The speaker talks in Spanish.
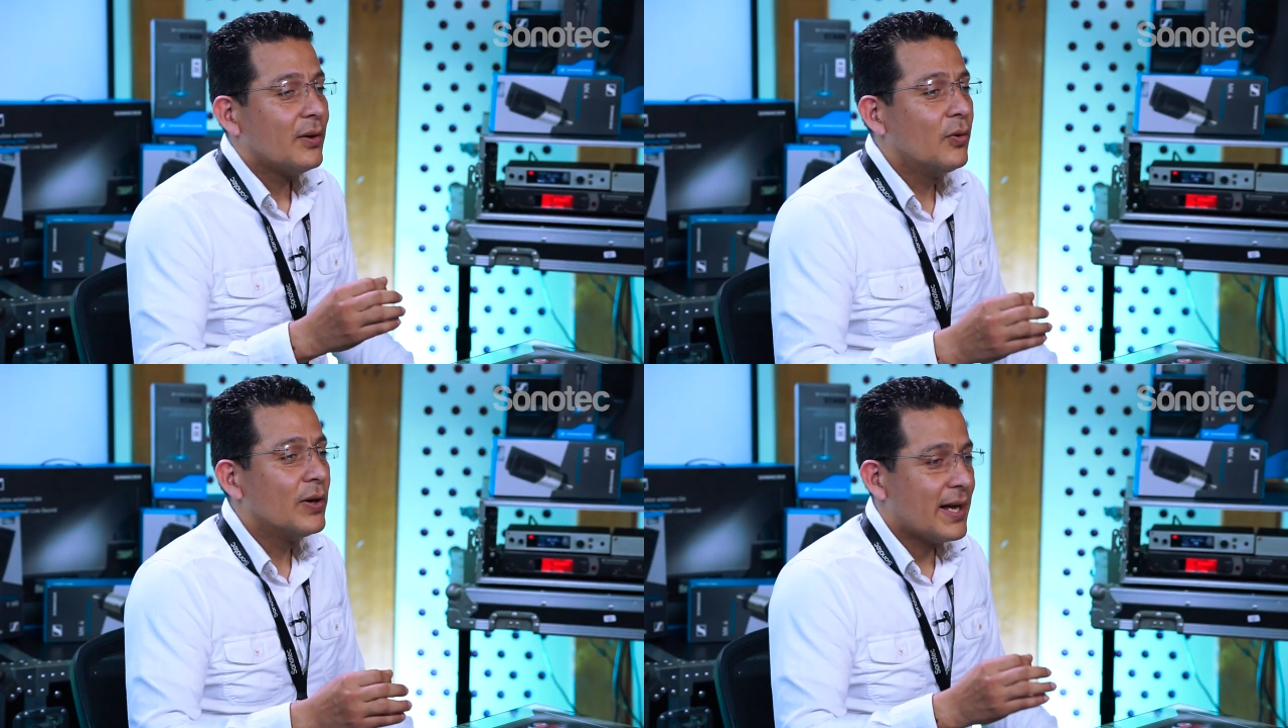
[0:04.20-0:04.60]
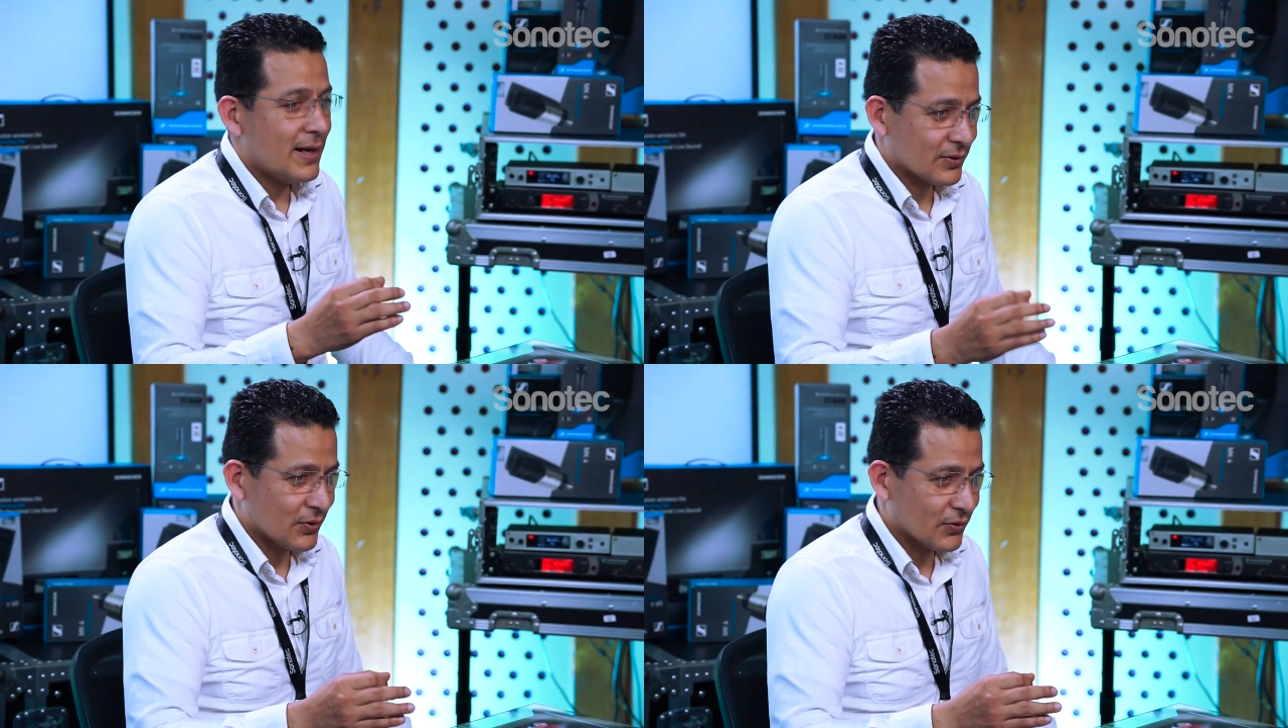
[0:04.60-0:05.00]
Una de
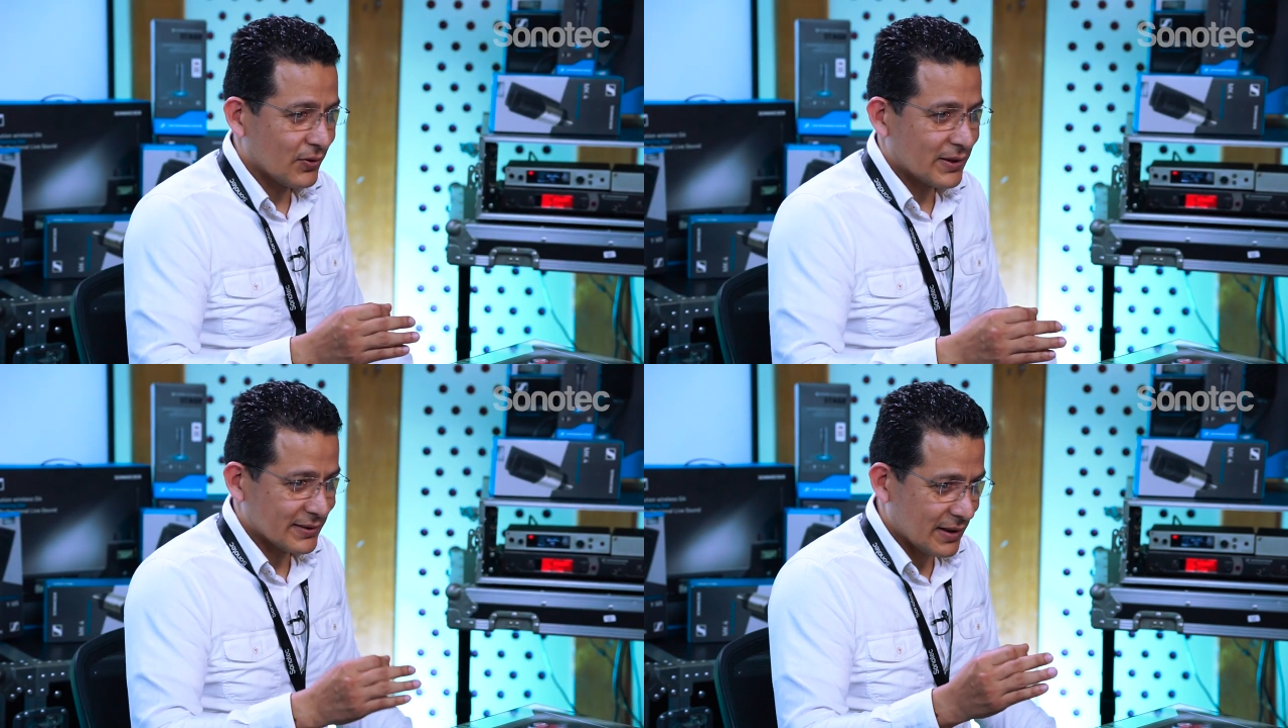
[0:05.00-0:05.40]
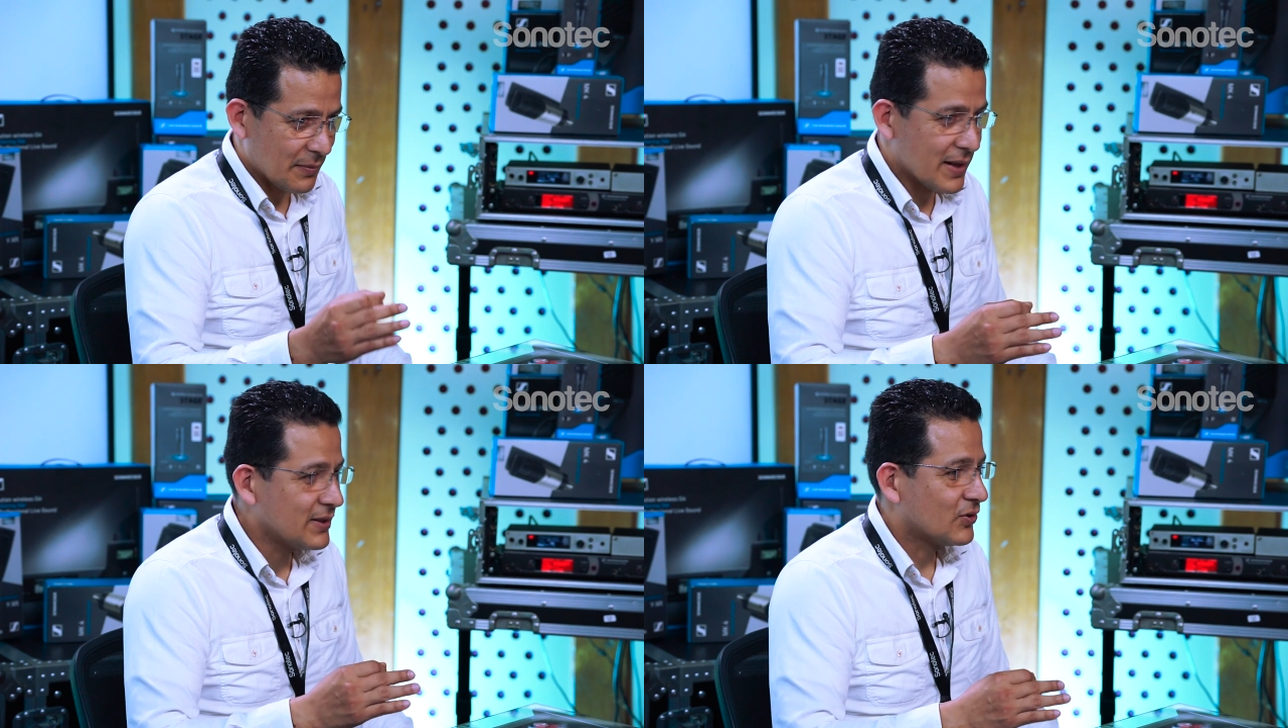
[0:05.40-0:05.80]
las consultas que
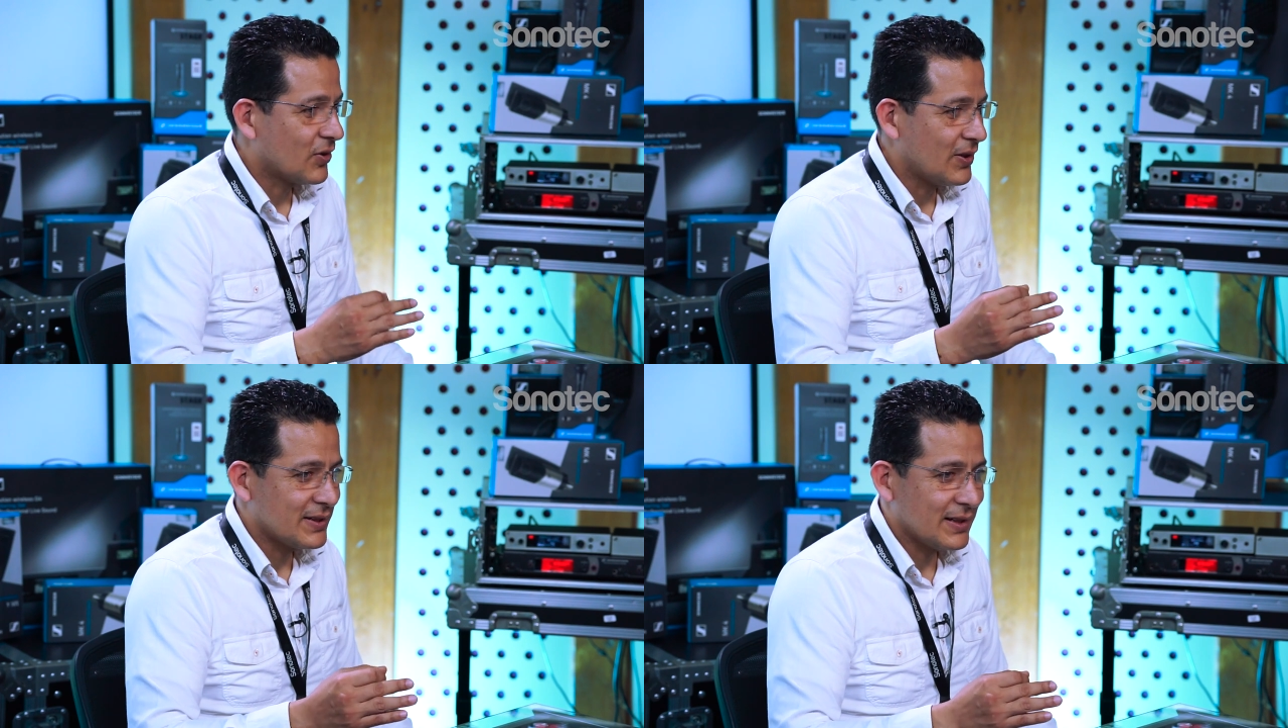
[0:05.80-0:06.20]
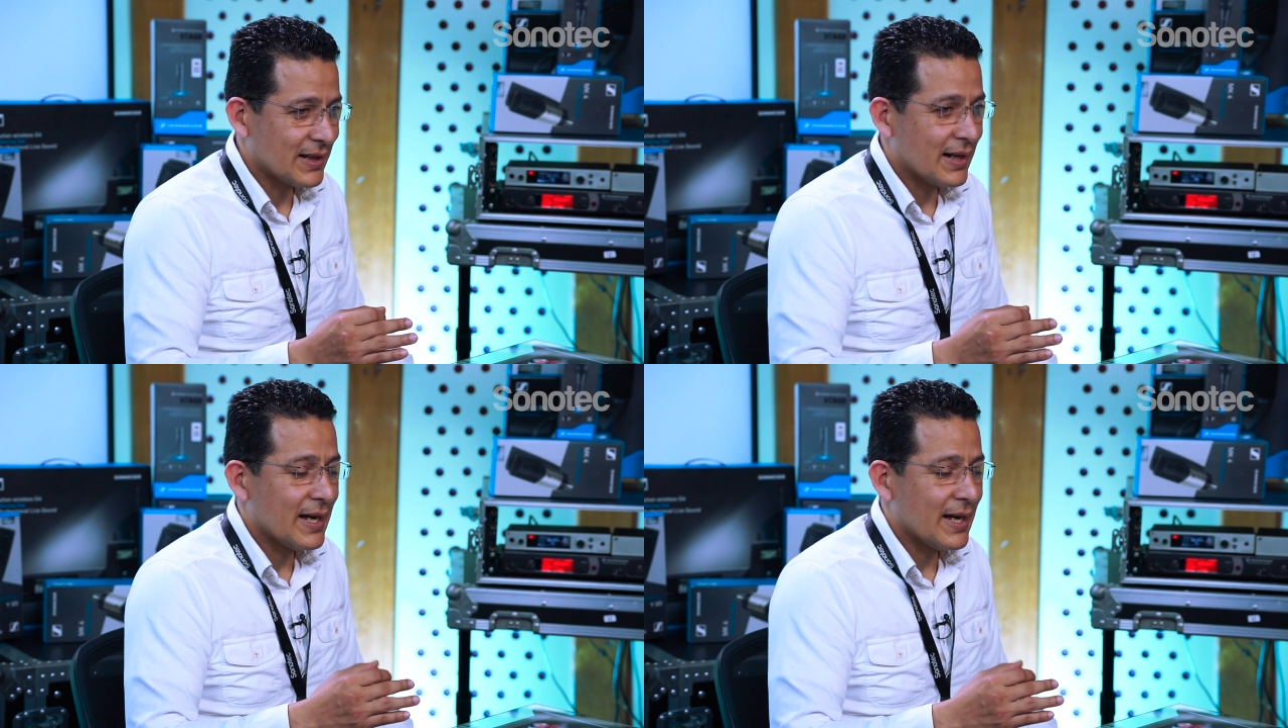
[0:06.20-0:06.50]
más nos solicitan